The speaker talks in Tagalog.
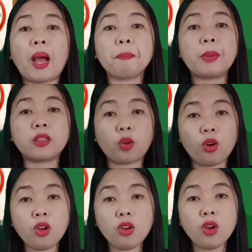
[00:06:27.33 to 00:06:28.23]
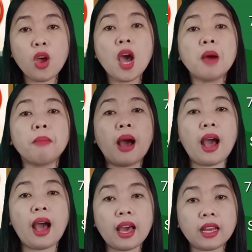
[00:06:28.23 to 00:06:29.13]
Pangpito,
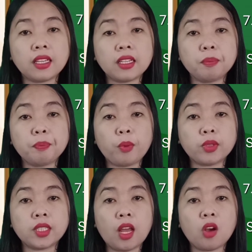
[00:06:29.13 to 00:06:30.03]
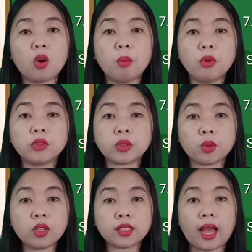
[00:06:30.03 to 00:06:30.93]
maaari rin po silang
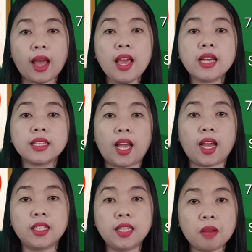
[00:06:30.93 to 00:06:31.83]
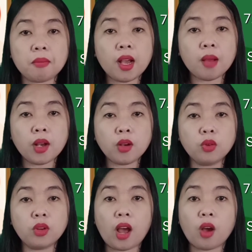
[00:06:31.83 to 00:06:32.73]
kumonsulta sa kanilang mga
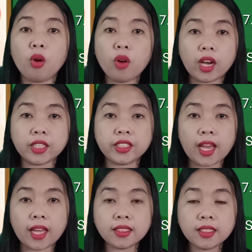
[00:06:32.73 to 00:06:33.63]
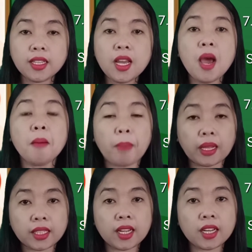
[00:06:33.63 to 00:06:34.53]
magulang o guardian,
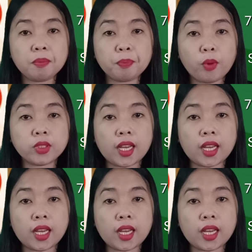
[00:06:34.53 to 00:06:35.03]
pati na rin